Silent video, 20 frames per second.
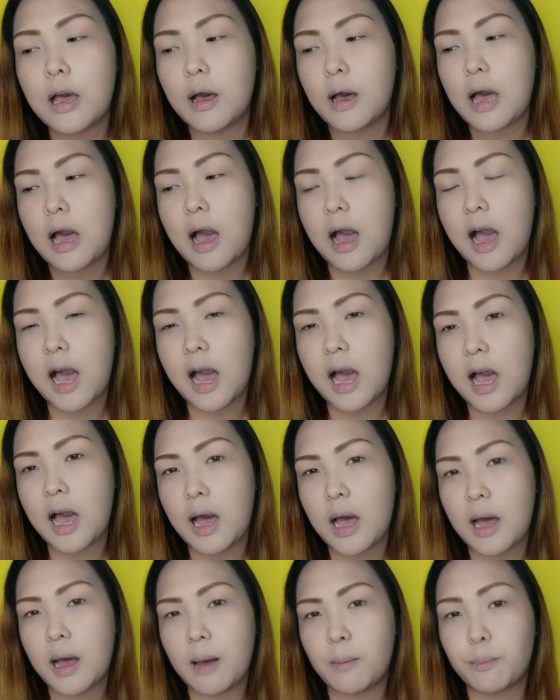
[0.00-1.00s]

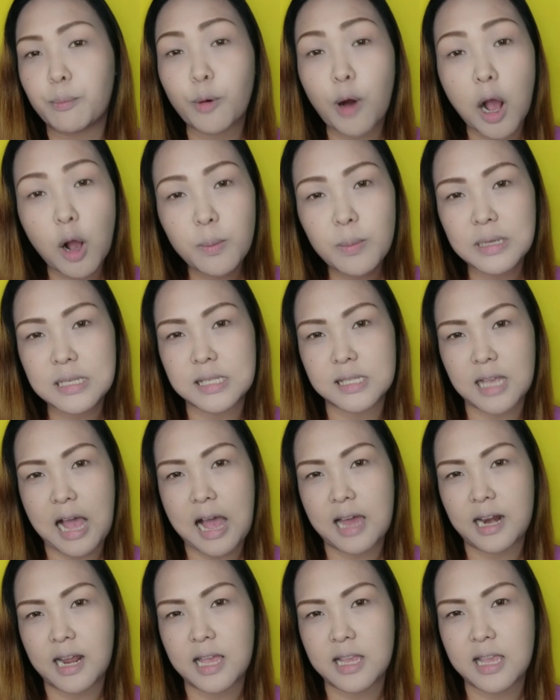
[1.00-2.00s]
uh, brow
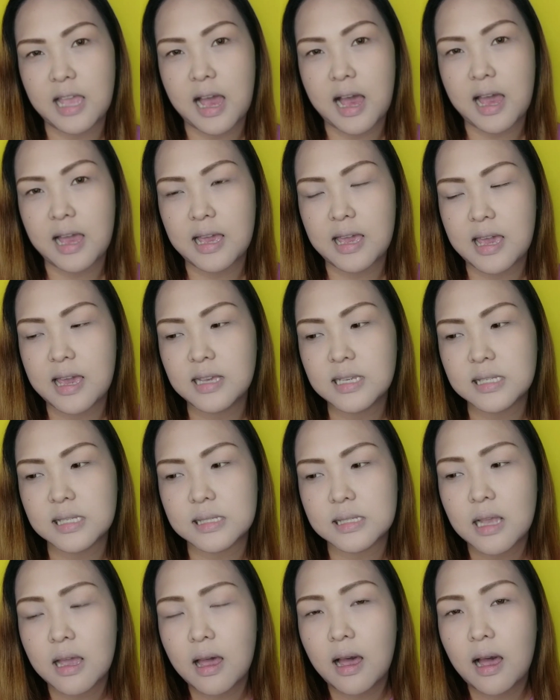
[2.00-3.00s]
mascara niya
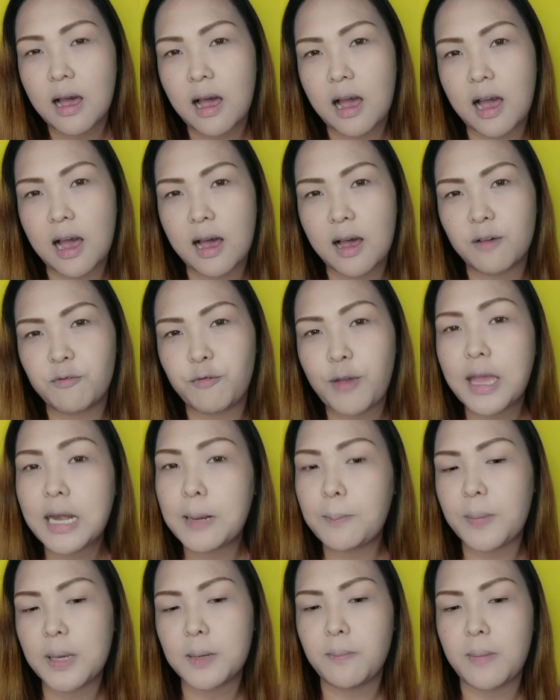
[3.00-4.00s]
is uh,
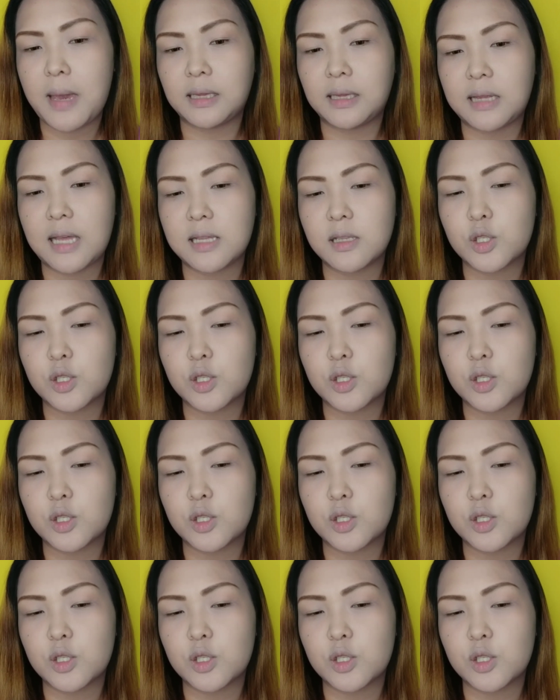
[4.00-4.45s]
very pigmented.